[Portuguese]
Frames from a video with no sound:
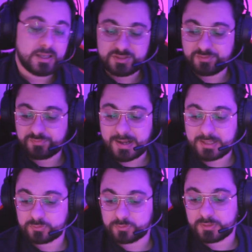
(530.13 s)
de
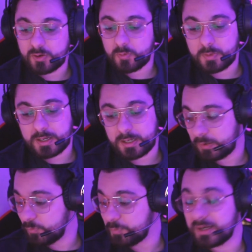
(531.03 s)
fato né, uma,
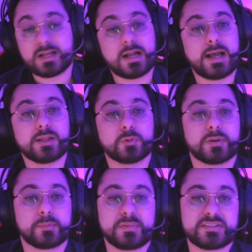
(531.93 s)
um mercado para
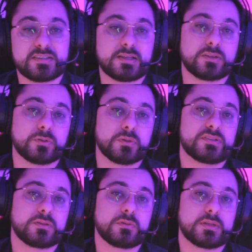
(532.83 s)
pesquisador de
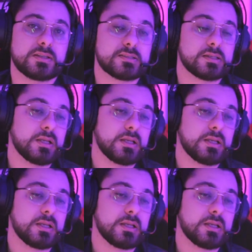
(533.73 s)
segurança.